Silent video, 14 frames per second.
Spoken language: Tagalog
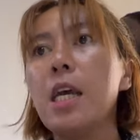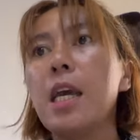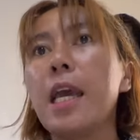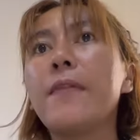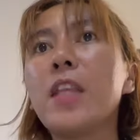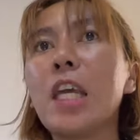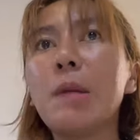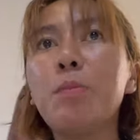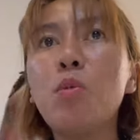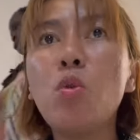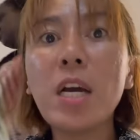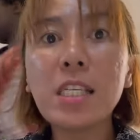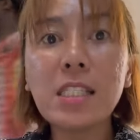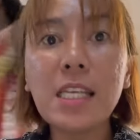And then,
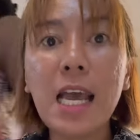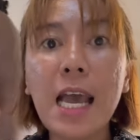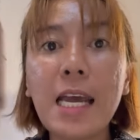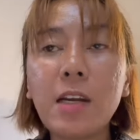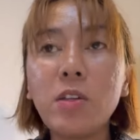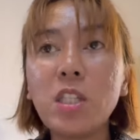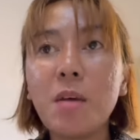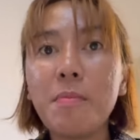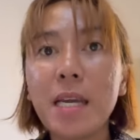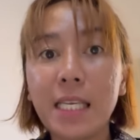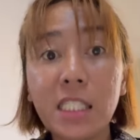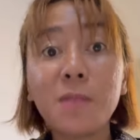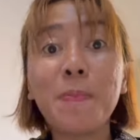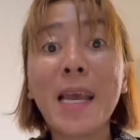bukas na araw
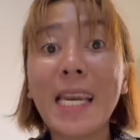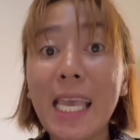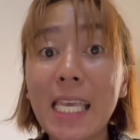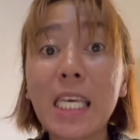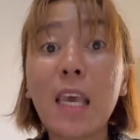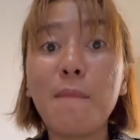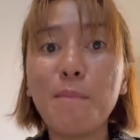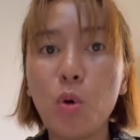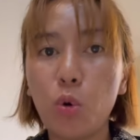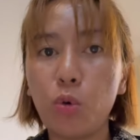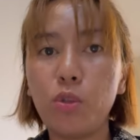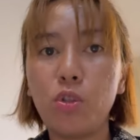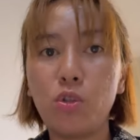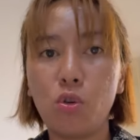naman is palengke mode.